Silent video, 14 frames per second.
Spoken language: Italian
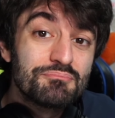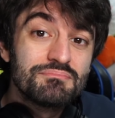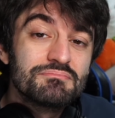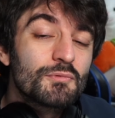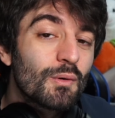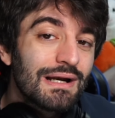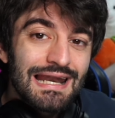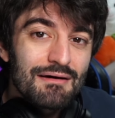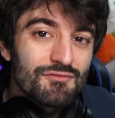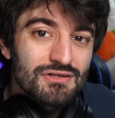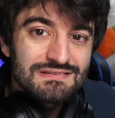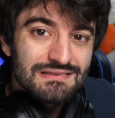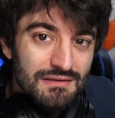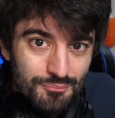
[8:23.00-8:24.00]
qual è la
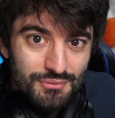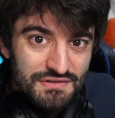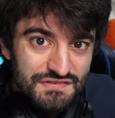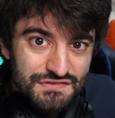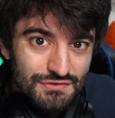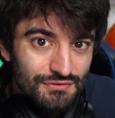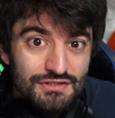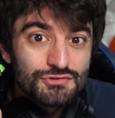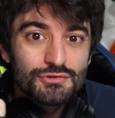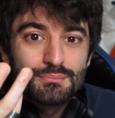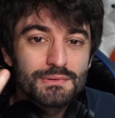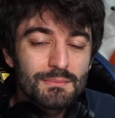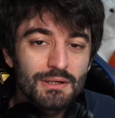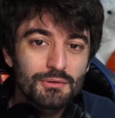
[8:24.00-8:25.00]
vostra impressione sul
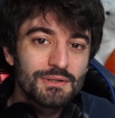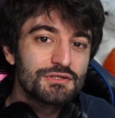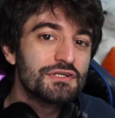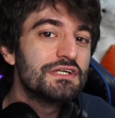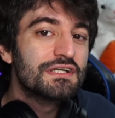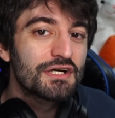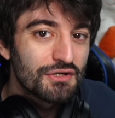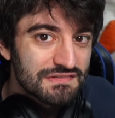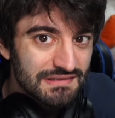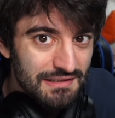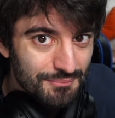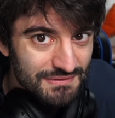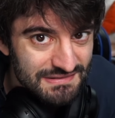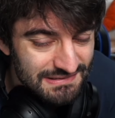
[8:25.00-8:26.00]
primo argomento e di che cosa
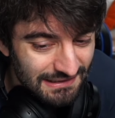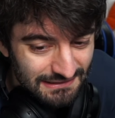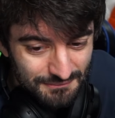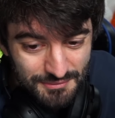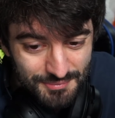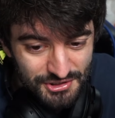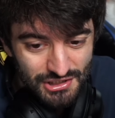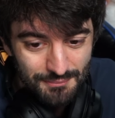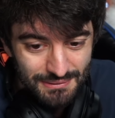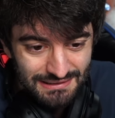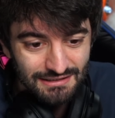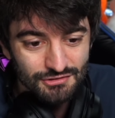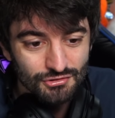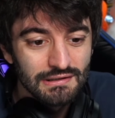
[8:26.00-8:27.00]
ne pensate. Mi piacerebbe
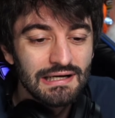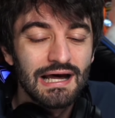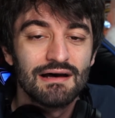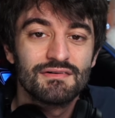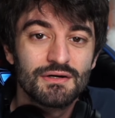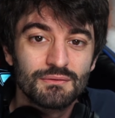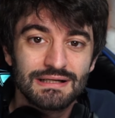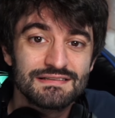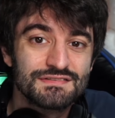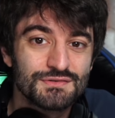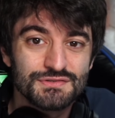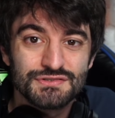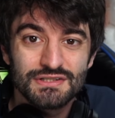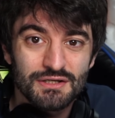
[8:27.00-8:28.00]
tanto avere una
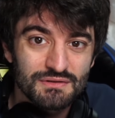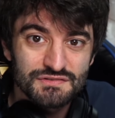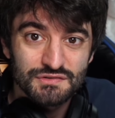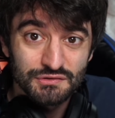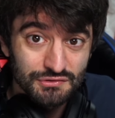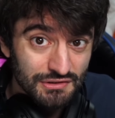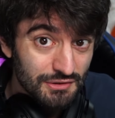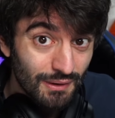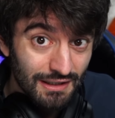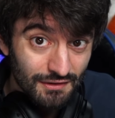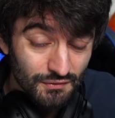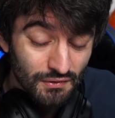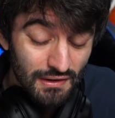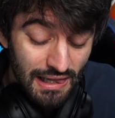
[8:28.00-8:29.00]
discussione qua sotto
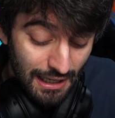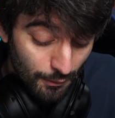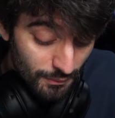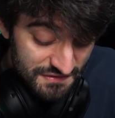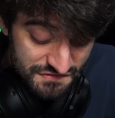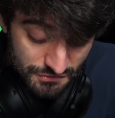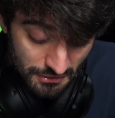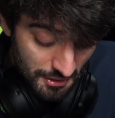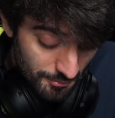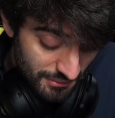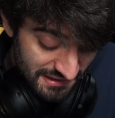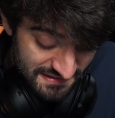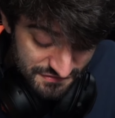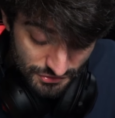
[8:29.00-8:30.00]
riguardo a questo.
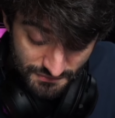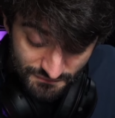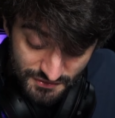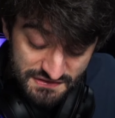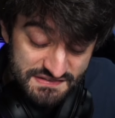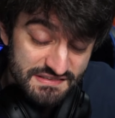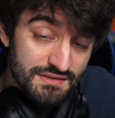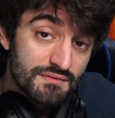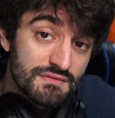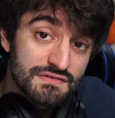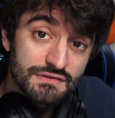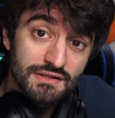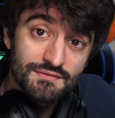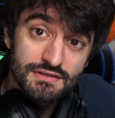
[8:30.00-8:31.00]
Per il resto io vi invito a iscrivervi
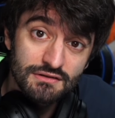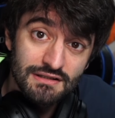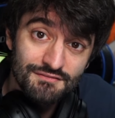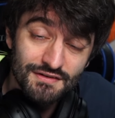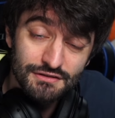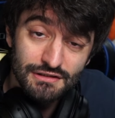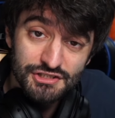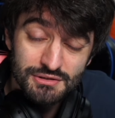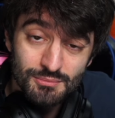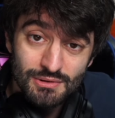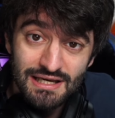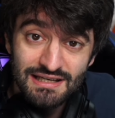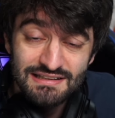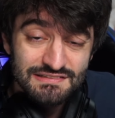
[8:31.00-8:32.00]
se non l'avete ancora fatto, lasciarmi
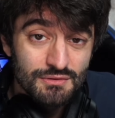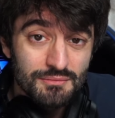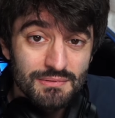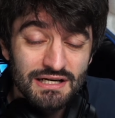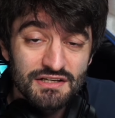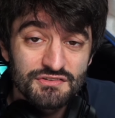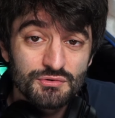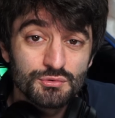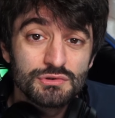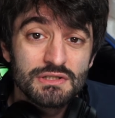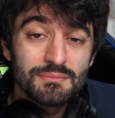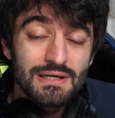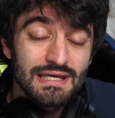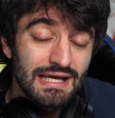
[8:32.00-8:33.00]
un like, e seguirmi anche su
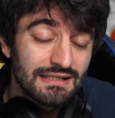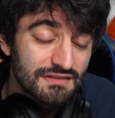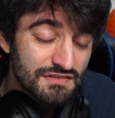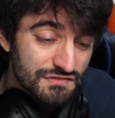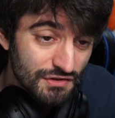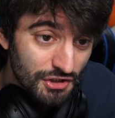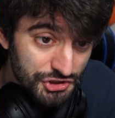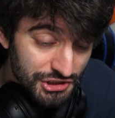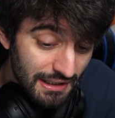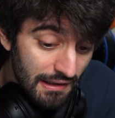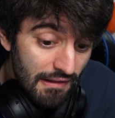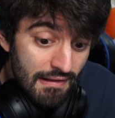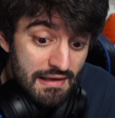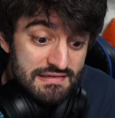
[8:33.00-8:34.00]
tutti i miei altri social.
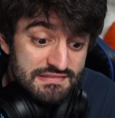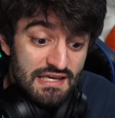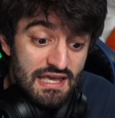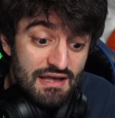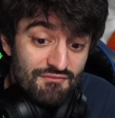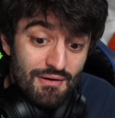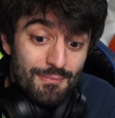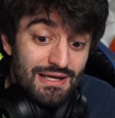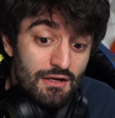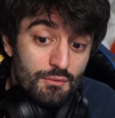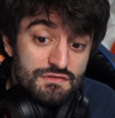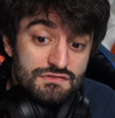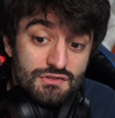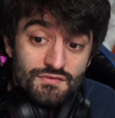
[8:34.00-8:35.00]
Se va bene
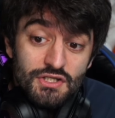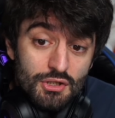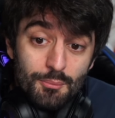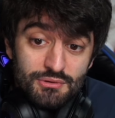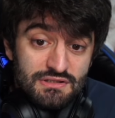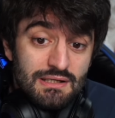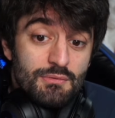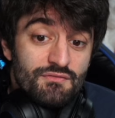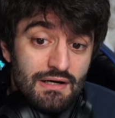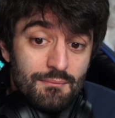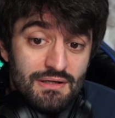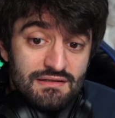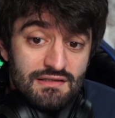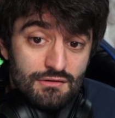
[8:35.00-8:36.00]
questo video potremo
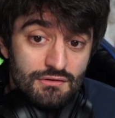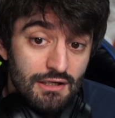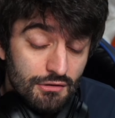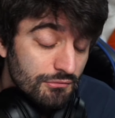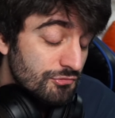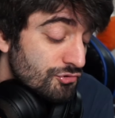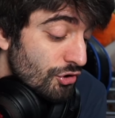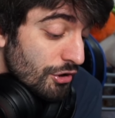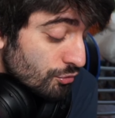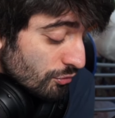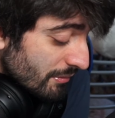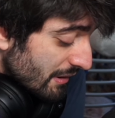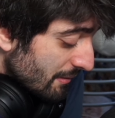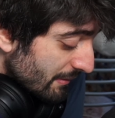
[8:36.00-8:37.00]
veramente allora, io non so i
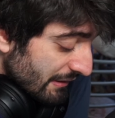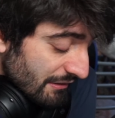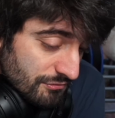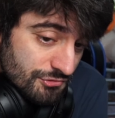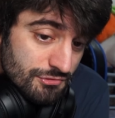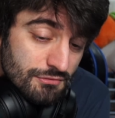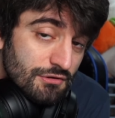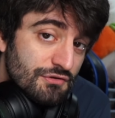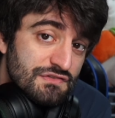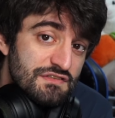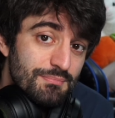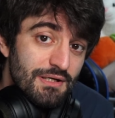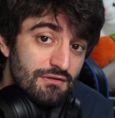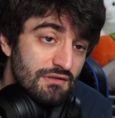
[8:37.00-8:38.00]
numeri perché non sono così
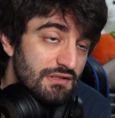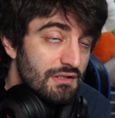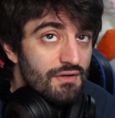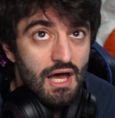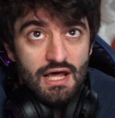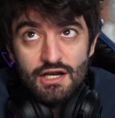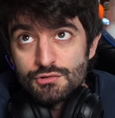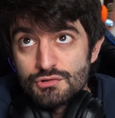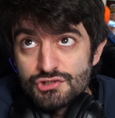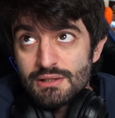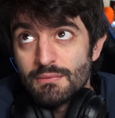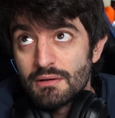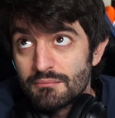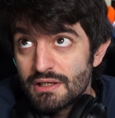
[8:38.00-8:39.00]
esperto di dirvi, ah
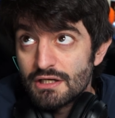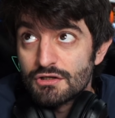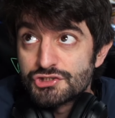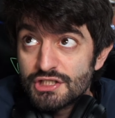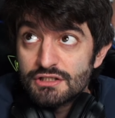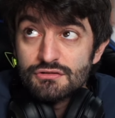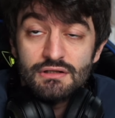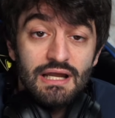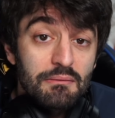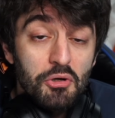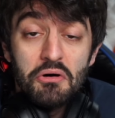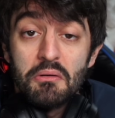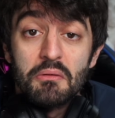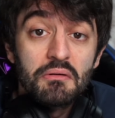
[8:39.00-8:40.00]
raggiungiamo almeno 100 la,
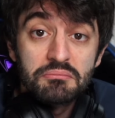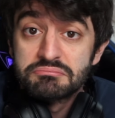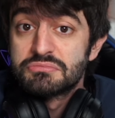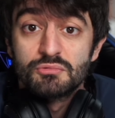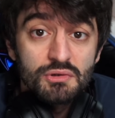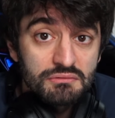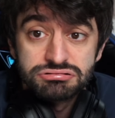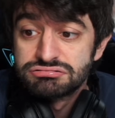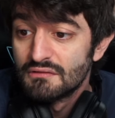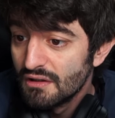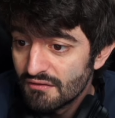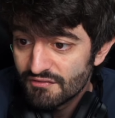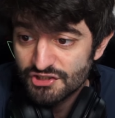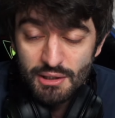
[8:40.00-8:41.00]
boh, due,
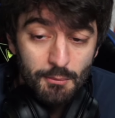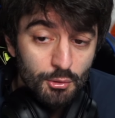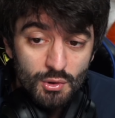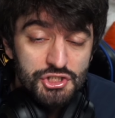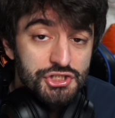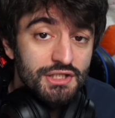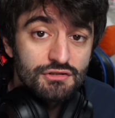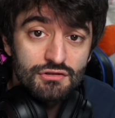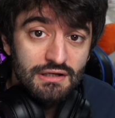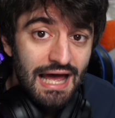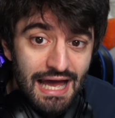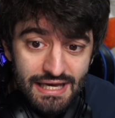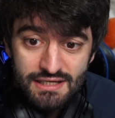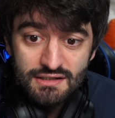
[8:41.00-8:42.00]
facciamo 200 100
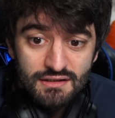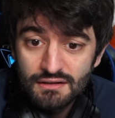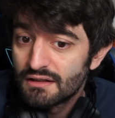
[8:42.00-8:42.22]
like,